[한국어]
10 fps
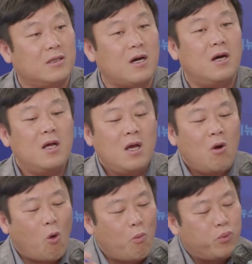그러니까
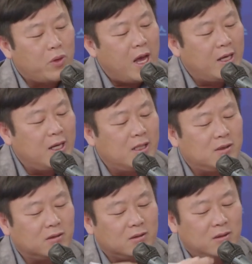
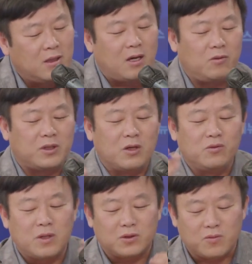오프라인에서 늘어나고
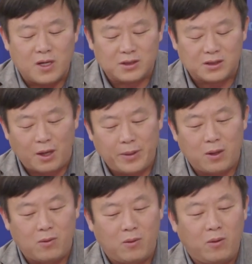대중가수까지
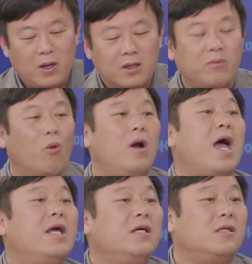참여하고 그럼
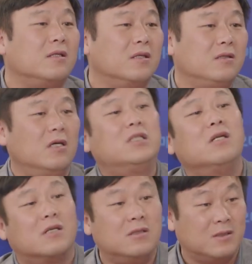온라인은 더
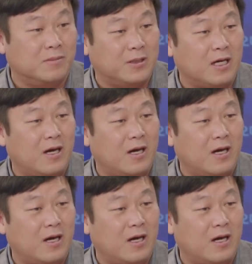들끓는 겁니다.